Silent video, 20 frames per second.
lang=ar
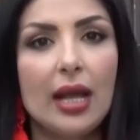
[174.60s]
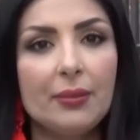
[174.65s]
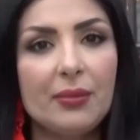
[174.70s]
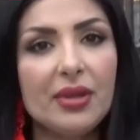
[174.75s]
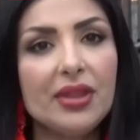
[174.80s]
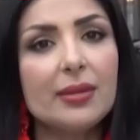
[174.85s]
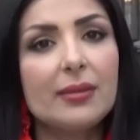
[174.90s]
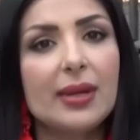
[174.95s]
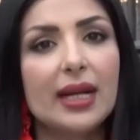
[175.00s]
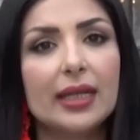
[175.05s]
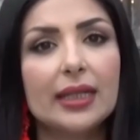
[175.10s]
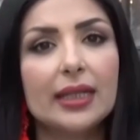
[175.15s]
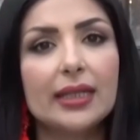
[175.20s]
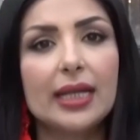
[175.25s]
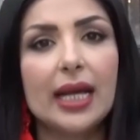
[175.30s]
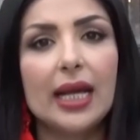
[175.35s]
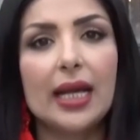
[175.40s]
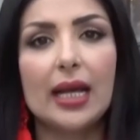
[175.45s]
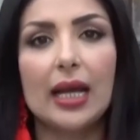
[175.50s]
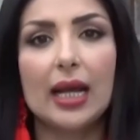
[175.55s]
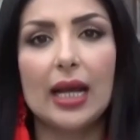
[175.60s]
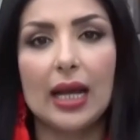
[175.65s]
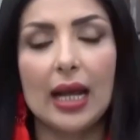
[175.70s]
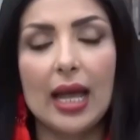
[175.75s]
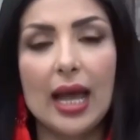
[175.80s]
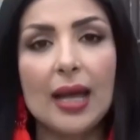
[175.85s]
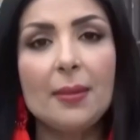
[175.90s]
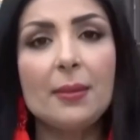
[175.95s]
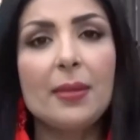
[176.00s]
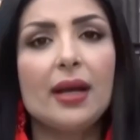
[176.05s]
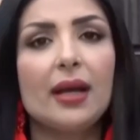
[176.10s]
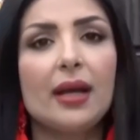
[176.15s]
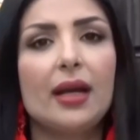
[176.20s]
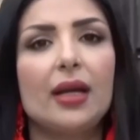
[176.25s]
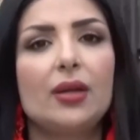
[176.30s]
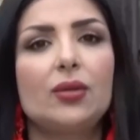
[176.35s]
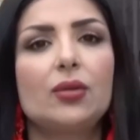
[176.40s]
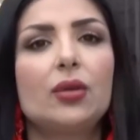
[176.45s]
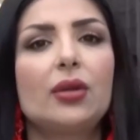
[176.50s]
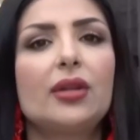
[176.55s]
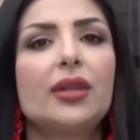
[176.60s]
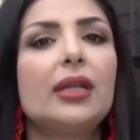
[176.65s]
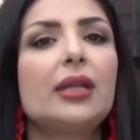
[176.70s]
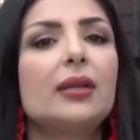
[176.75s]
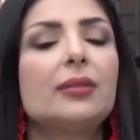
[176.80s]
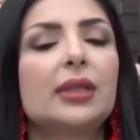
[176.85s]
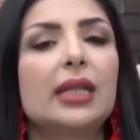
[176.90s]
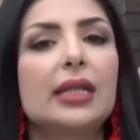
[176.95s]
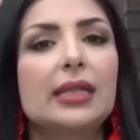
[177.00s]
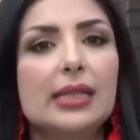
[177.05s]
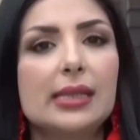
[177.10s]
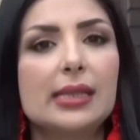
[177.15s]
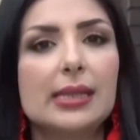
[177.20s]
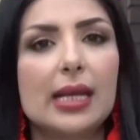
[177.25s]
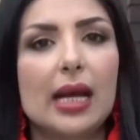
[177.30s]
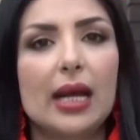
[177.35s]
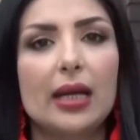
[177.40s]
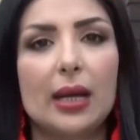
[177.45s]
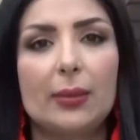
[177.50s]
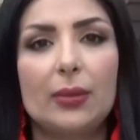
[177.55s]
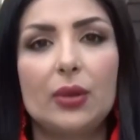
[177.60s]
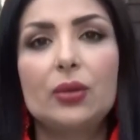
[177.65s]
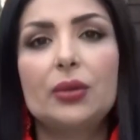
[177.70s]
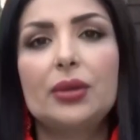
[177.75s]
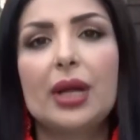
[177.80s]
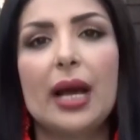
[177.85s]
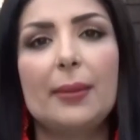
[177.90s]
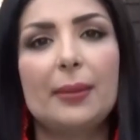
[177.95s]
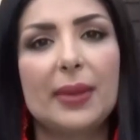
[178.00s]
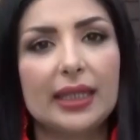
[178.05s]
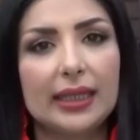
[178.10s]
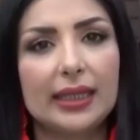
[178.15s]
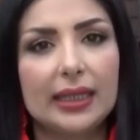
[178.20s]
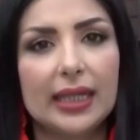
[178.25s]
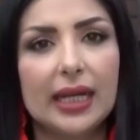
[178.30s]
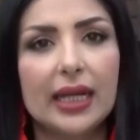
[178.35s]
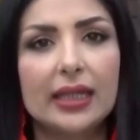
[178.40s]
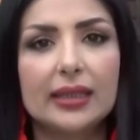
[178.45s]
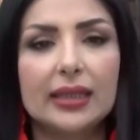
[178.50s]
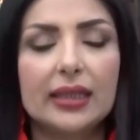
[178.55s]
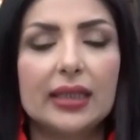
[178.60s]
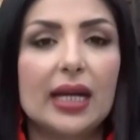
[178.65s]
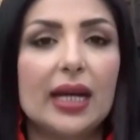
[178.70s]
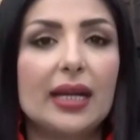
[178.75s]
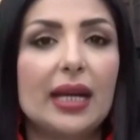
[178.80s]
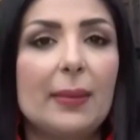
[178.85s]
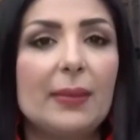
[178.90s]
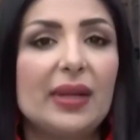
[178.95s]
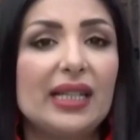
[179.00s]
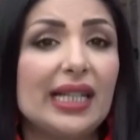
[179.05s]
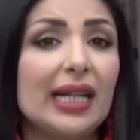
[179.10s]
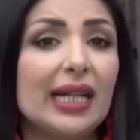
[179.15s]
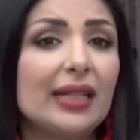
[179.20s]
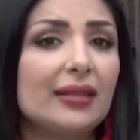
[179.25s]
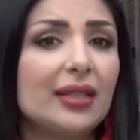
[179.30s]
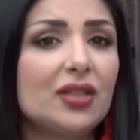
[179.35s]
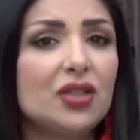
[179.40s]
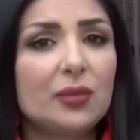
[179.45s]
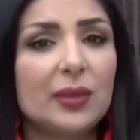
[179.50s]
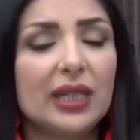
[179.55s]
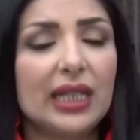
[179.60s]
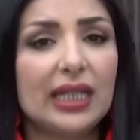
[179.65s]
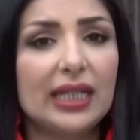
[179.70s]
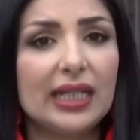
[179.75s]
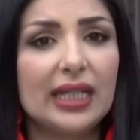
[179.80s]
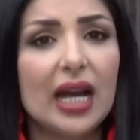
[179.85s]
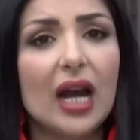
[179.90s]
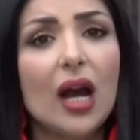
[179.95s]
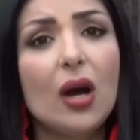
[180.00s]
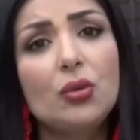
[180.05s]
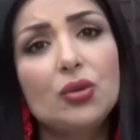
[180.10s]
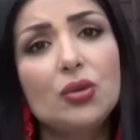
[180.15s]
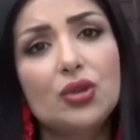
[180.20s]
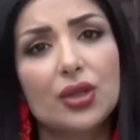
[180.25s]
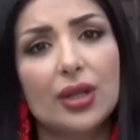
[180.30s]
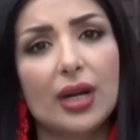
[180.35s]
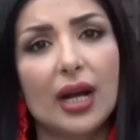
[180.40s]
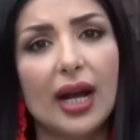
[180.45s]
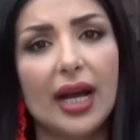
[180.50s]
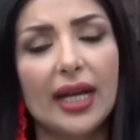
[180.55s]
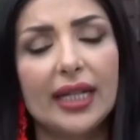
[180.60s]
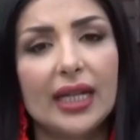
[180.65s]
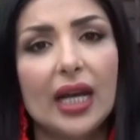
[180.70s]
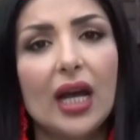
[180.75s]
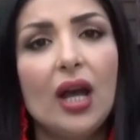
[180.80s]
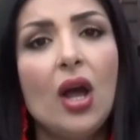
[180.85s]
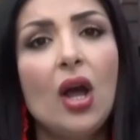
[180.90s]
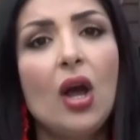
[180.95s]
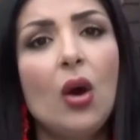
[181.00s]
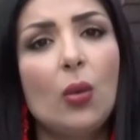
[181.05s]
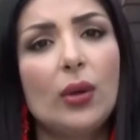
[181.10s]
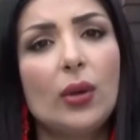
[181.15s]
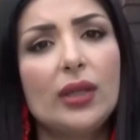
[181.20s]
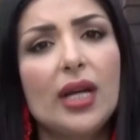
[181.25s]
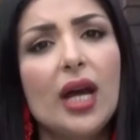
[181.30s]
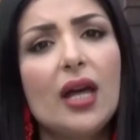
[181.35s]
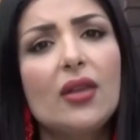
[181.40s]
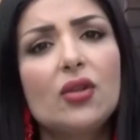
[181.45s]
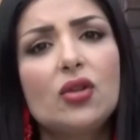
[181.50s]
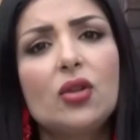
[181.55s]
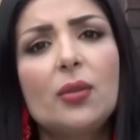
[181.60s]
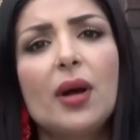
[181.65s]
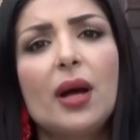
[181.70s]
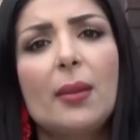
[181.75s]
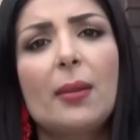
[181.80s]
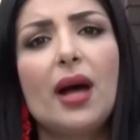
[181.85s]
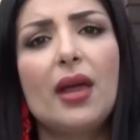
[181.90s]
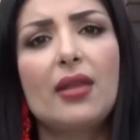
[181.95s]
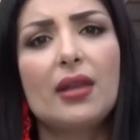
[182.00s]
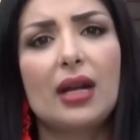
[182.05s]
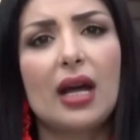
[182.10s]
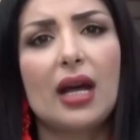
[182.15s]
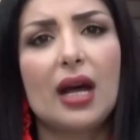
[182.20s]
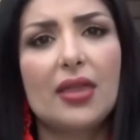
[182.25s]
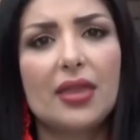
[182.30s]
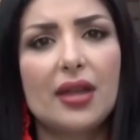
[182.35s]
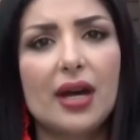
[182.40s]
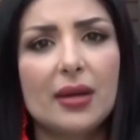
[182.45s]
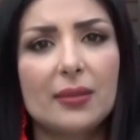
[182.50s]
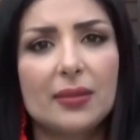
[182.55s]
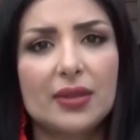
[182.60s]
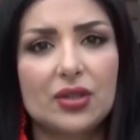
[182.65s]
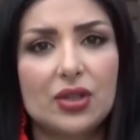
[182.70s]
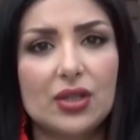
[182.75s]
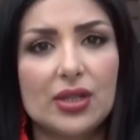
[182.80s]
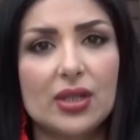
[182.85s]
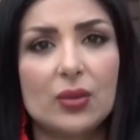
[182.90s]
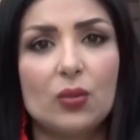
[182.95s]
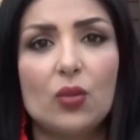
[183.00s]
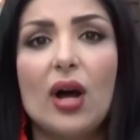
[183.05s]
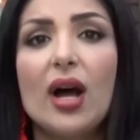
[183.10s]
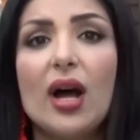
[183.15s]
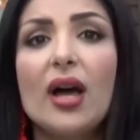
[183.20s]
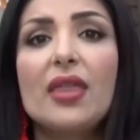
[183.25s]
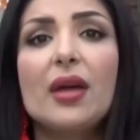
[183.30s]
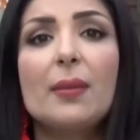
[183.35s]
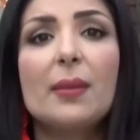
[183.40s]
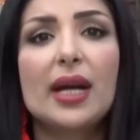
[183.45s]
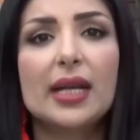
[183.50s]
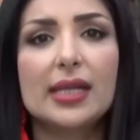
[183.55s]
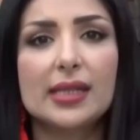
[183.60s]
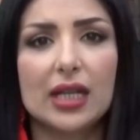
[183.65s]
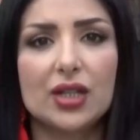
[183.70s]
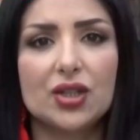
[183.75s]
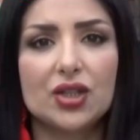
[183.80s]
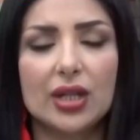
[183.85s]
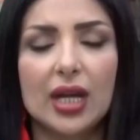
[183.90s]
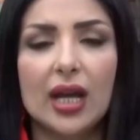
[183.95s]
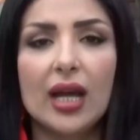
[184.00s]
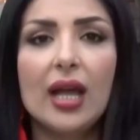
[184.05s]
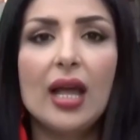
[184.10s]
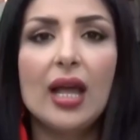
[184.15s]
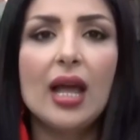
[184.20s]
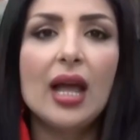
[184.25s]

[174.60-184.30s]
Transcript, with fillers: مثل ما قلنا أهمها انه كثير من النساء يعملون عمليات ان كان عمليات تجميليه او جراحيه ولهذا تبقى بعض الاثار بالجسم وهذا ما يزعجنا.